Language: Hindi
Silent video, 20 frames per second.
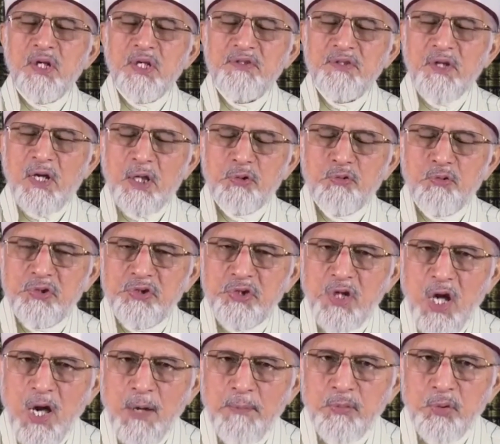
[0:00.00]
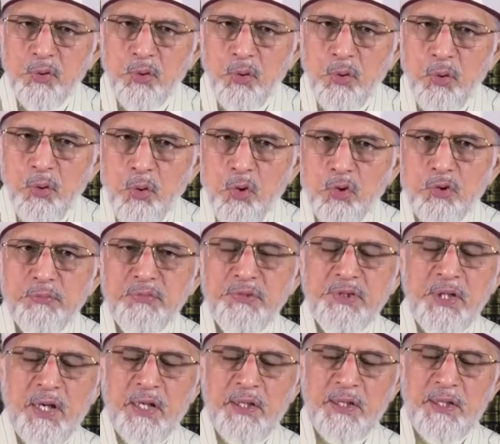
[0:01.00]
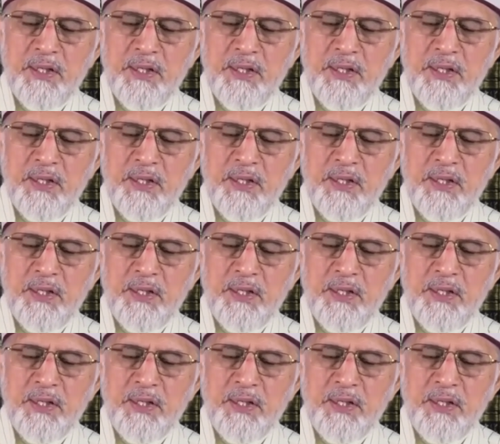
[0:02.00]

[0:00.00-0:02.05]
हजूर सलाम को हुक्म दिया